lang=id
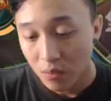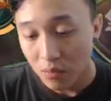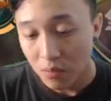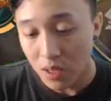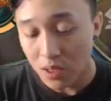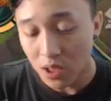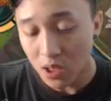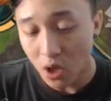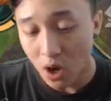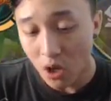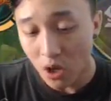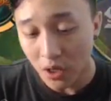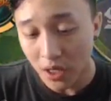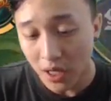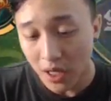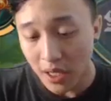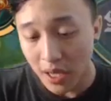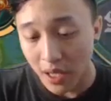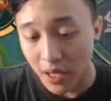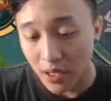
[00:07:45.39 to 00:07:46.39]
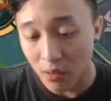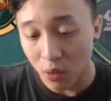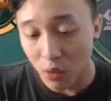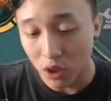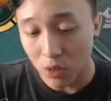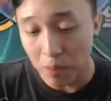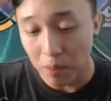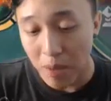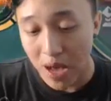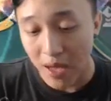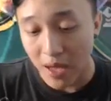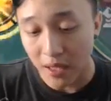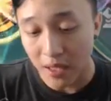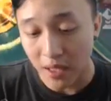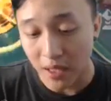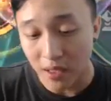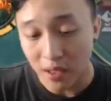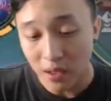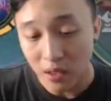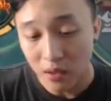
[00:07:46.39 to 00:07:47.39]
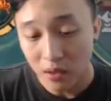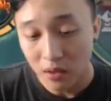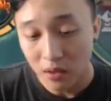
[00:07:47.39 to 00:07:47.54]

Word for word: Masih oke okay lah ini buat dipakai ini.